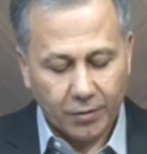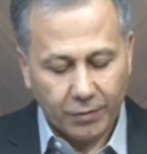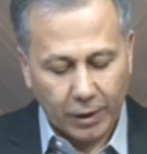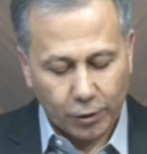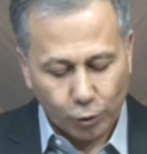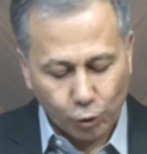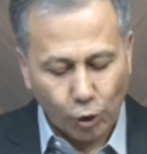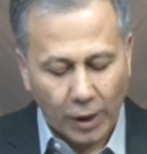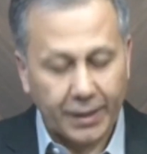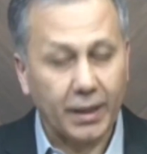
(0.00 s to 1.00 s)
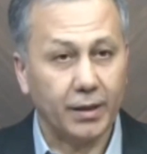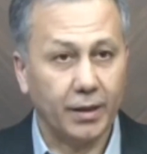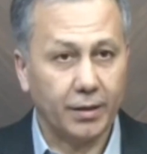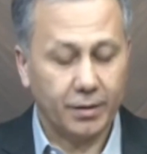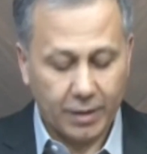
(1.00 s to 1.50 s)
ve şu ana
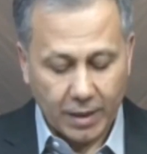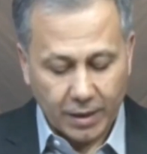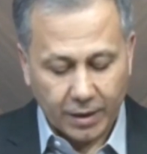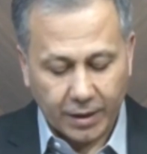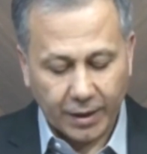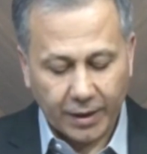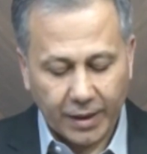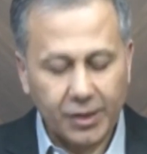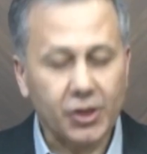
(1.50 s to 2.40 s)
kadar 47